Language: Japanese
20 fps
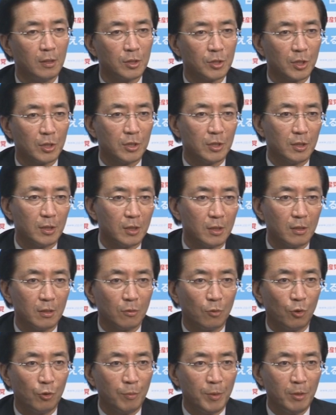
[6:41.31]
しかし、
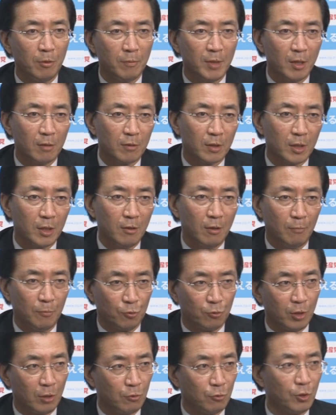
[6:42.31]
国民の皆さんには
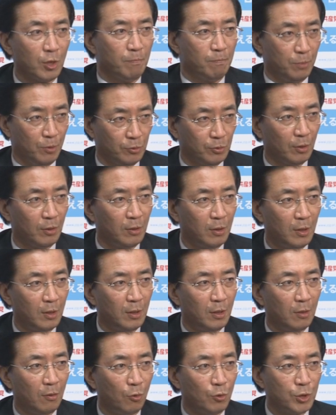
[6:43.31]
もう戦争立法と、
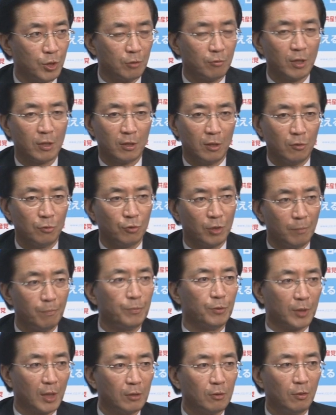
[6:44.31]
本質は戦争立
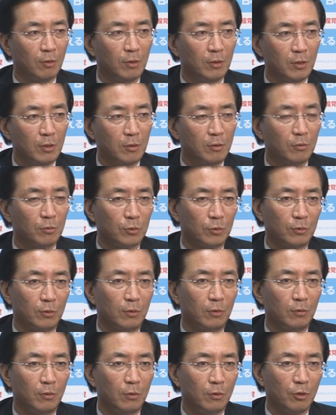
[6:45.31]
法だということ
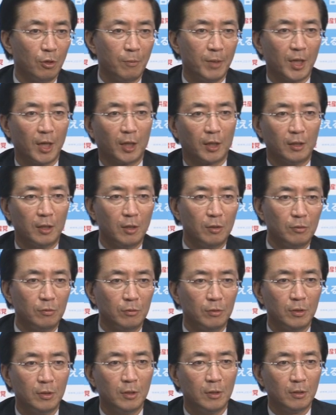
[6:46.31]
を呼びかけてい
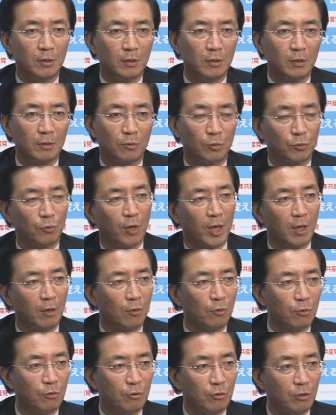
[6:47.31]
くことを
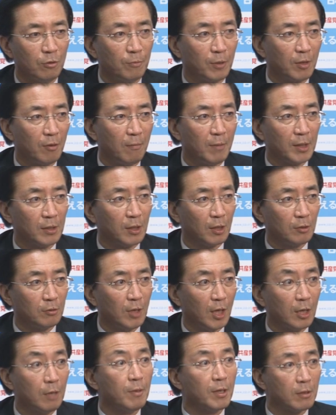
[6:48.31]
変更するつもりは全
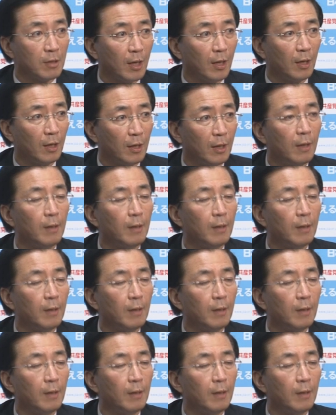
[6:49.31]
くありません。